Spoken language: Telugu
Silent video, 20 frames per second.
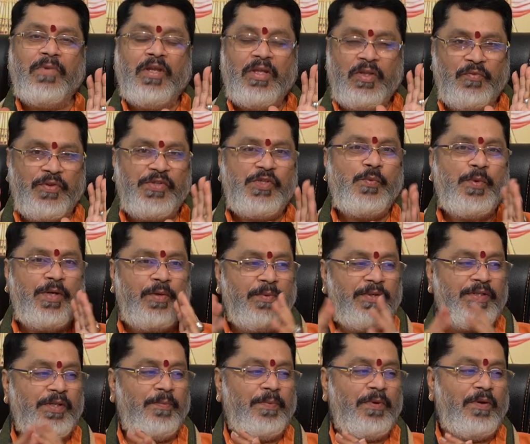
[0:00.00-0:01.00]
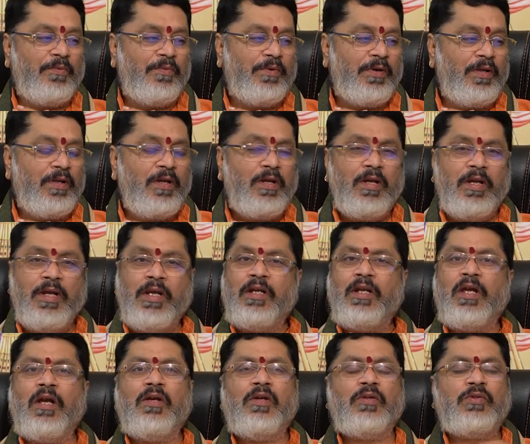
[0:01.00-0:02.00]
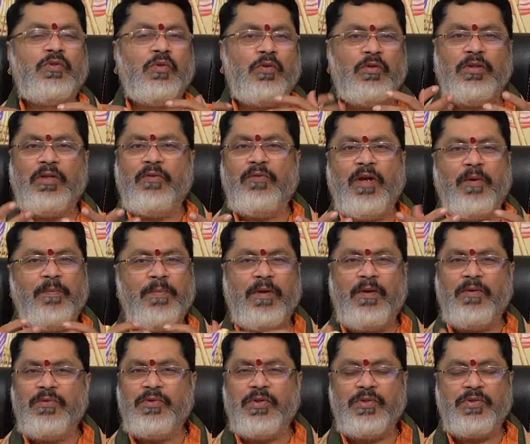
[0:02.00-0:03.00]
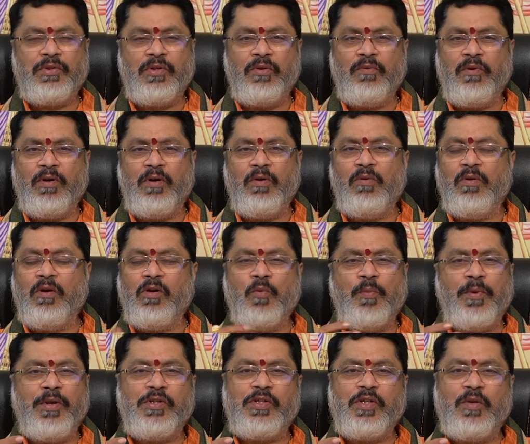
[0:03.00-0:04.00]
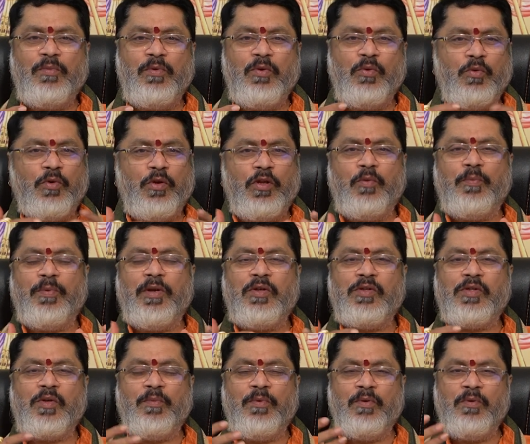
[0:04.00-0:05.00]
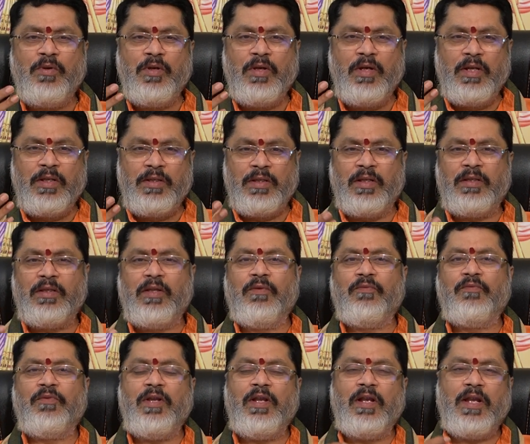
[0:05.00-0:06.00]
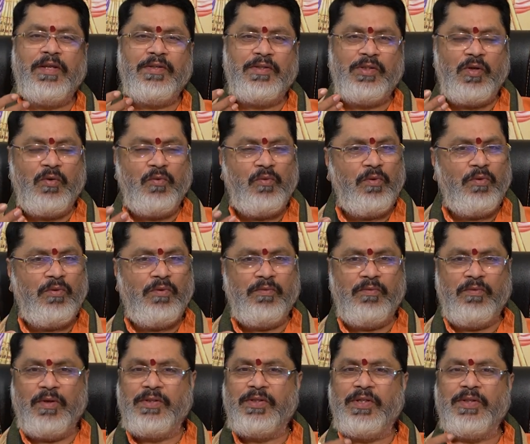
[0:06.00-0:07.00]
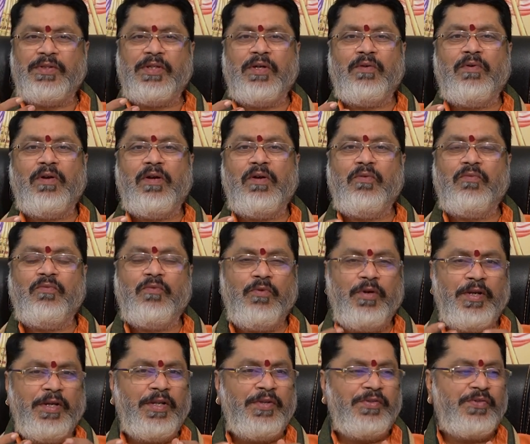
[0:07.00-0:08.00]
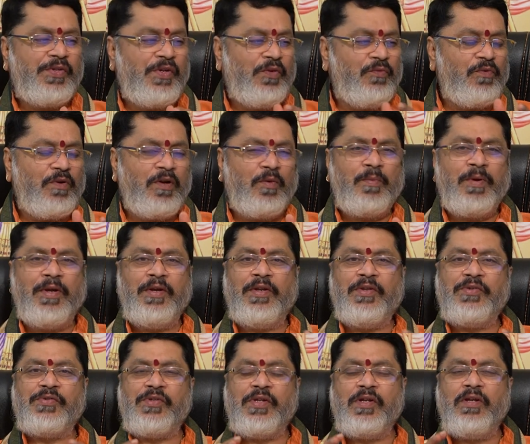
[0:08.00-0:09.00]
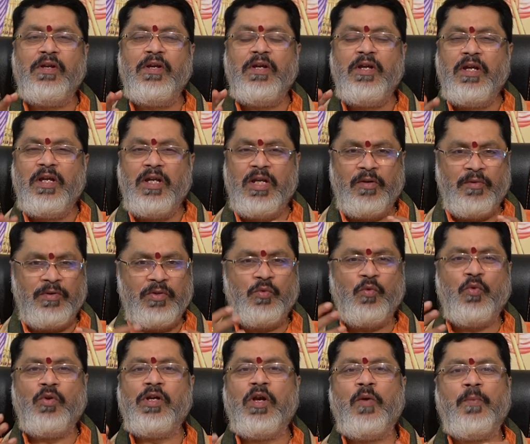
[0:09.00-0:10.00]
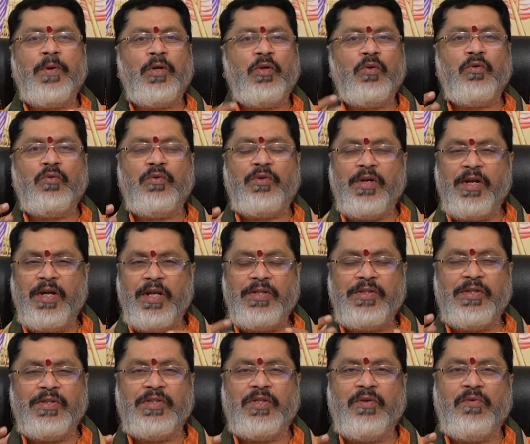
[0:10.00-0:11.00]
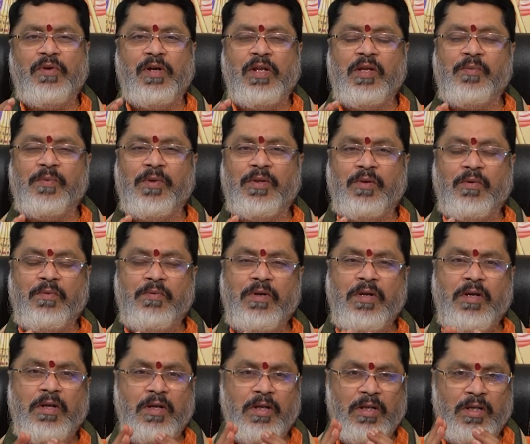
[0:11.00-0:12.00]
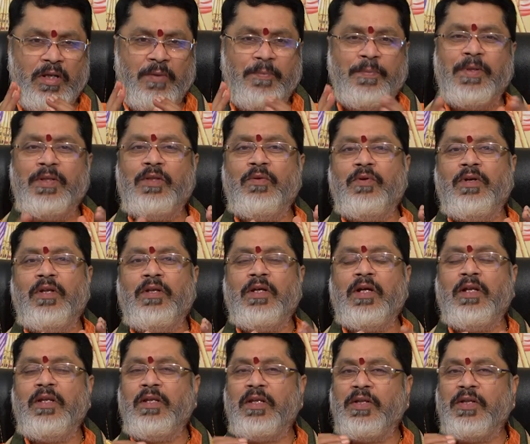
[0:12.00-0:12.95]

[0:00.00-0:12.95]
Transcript: ఇది ఫస్ట్ మైండ్ మీకు చెప్పాలనుకోండి ఇంకా సొంత వ్యాపారం చేసుకునేవాడు లఘు పరిశ్రమలు కుటీర పరిశ్రమలు లేకపోతే ఫ్రీలాన్స్గా వర్క్ చేసేవాడు ఫుడ్ ఇండస్ట్రీ ఫార్మా ఇండస్ట్రీ ఇటువంటి ఓన్గా పెట్టుకుని ట్రేడింగ్ చేసేవాడికి మాత్రం ఇబ్బంది ఉండదు కానీ